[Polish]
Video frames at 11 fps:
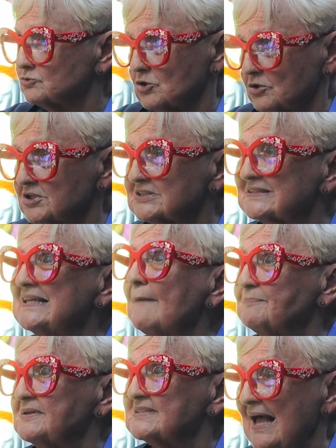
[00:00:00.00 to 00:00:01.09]
co jest
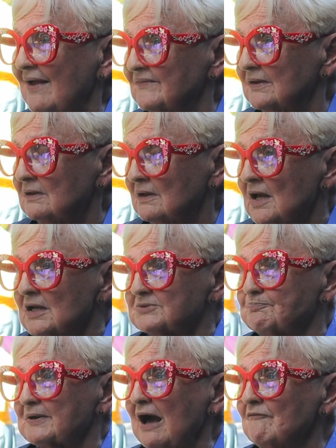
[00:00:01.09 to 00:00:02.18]
napisane,
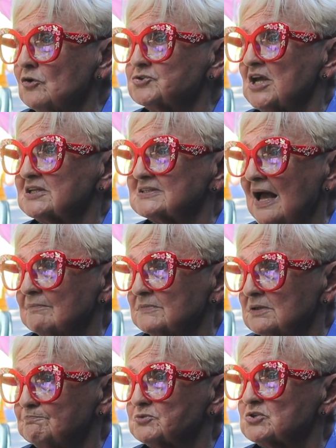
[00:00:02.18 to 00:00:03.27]
prawo
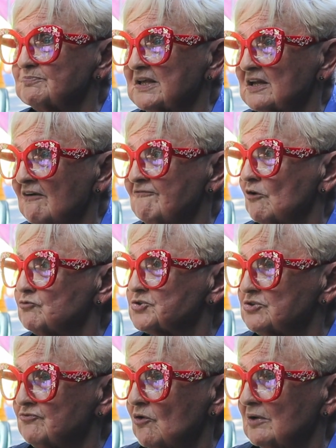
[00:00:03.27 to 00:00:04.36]
czasami przybiera
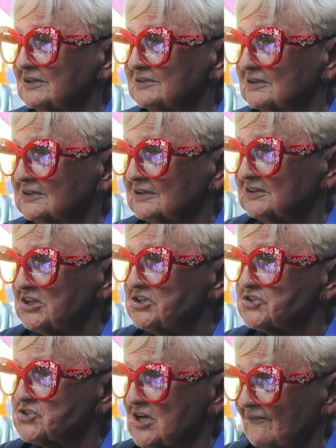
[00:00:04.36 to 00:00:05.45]
fałszywą etykietę
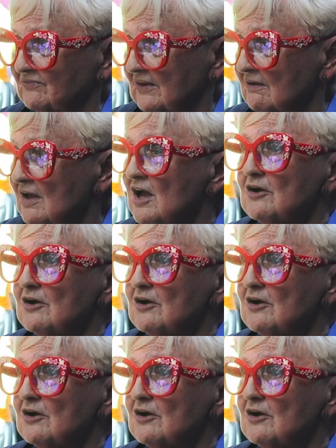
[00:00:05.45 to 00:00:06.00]
i szatę.